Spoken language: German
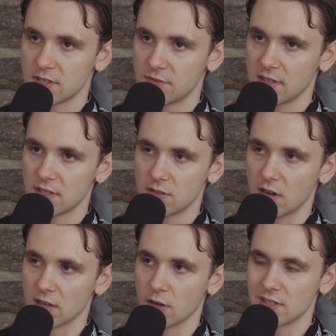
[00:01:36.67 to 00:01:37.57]
Das wird nicht so
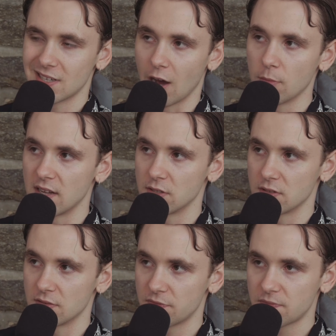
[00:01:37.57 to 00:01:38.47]
lange dauern. Ich glaube also,
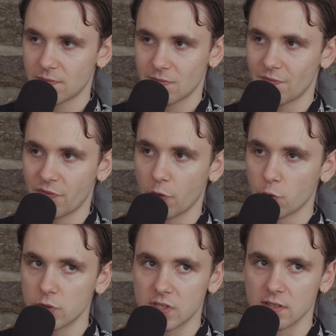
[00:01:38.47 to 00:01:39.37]
die,
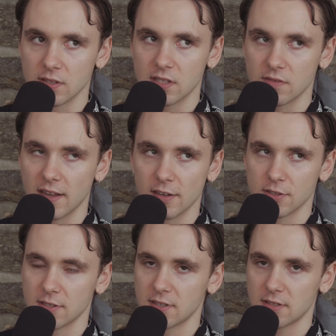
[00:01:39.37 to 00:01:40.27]
frühestens
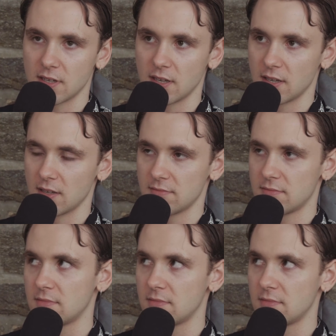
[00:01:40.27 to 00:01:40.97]
2018